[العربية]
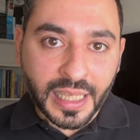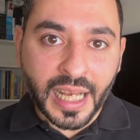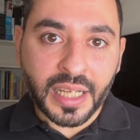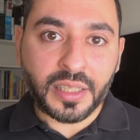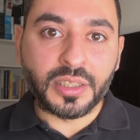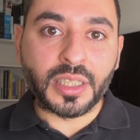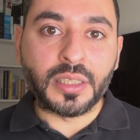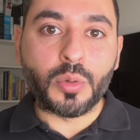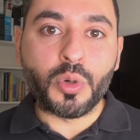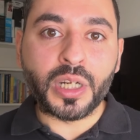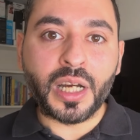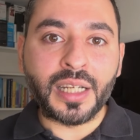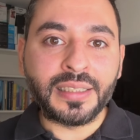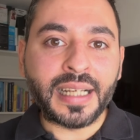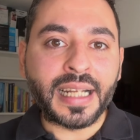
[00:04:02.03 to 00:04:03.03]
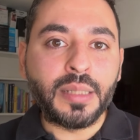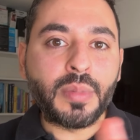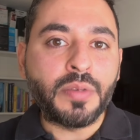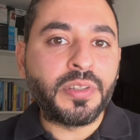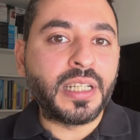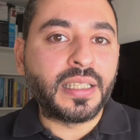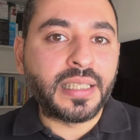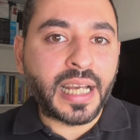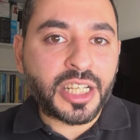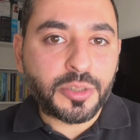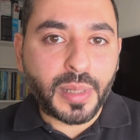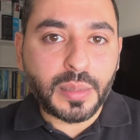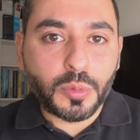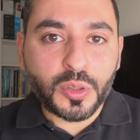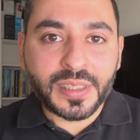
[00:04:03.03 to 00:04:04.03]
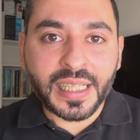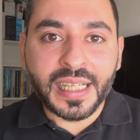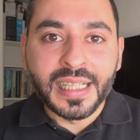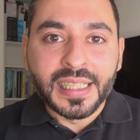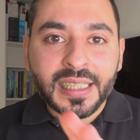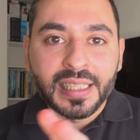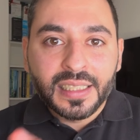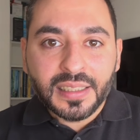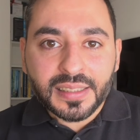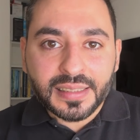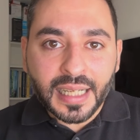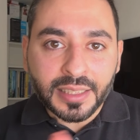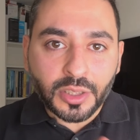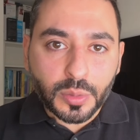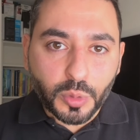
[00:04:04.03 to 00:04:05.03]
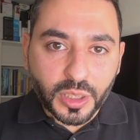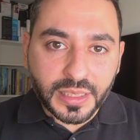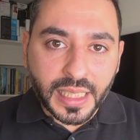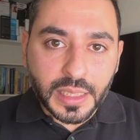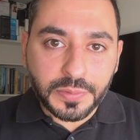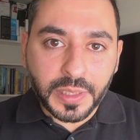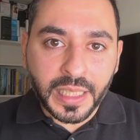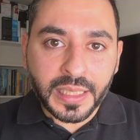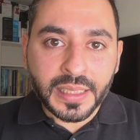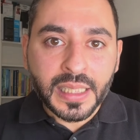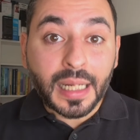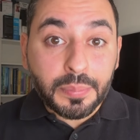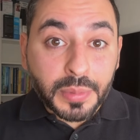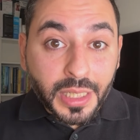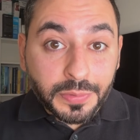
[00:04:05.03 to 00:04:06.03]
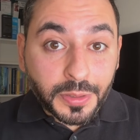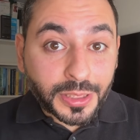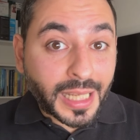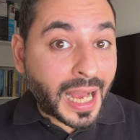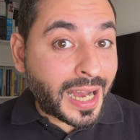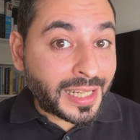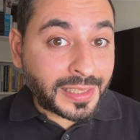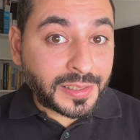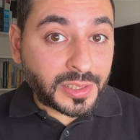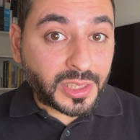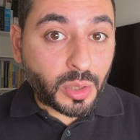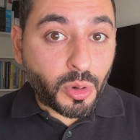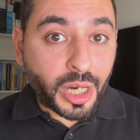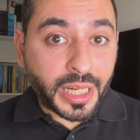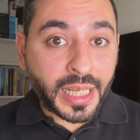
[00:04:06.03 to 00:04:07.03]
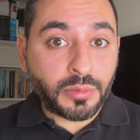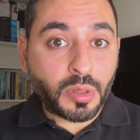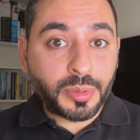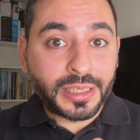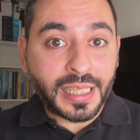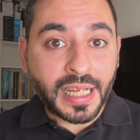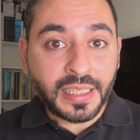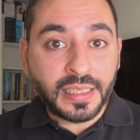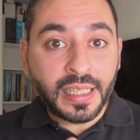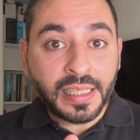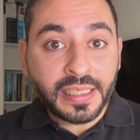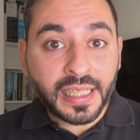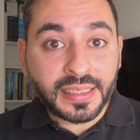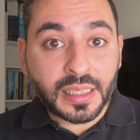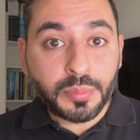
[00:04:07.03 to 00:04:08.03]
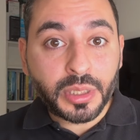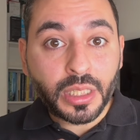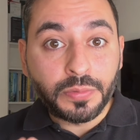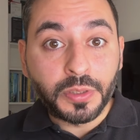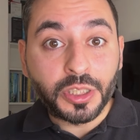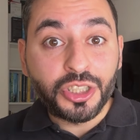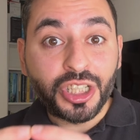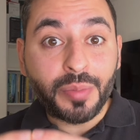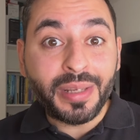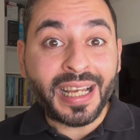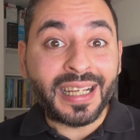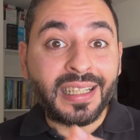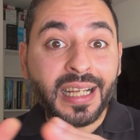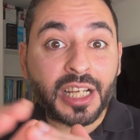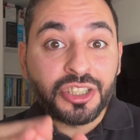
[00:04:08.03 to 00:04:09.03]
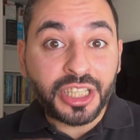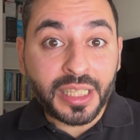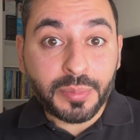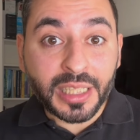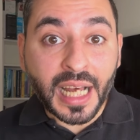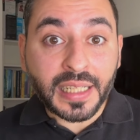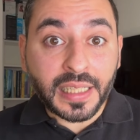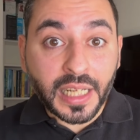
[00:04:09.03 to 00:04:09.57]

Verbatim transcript: اخر التطورات يعني ما في نتائج ملموسه لساتهم مختلفين تم رفض حاله الطوارئ وبالتالي لن يتم رفض جميع اللاجئين من على